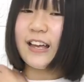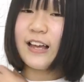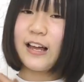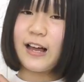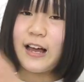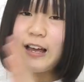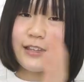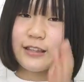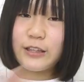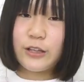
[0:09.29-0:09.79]

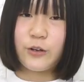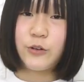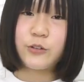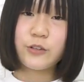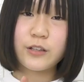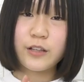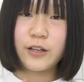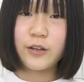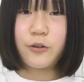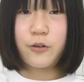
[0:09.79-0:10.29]
はい、というこ
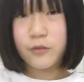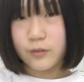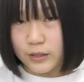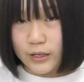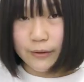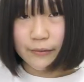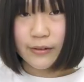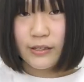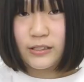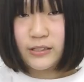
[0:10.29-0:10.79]
とで、今
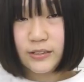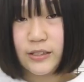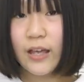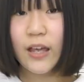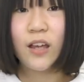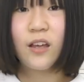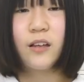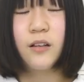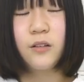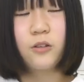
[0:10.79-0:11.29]
回はです
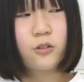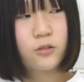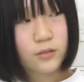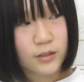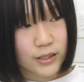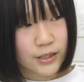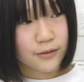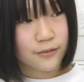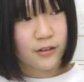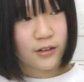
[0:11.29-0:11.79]
ね、今
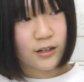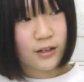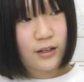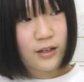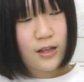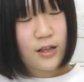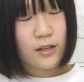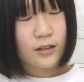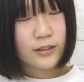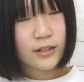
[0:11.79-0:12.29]
回は、
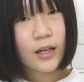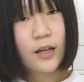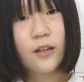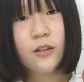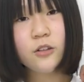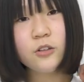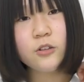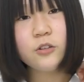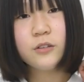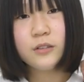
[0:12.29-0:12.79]

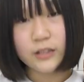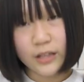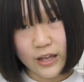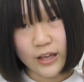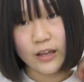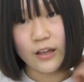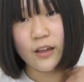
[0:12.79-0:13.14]
キャンドゥで、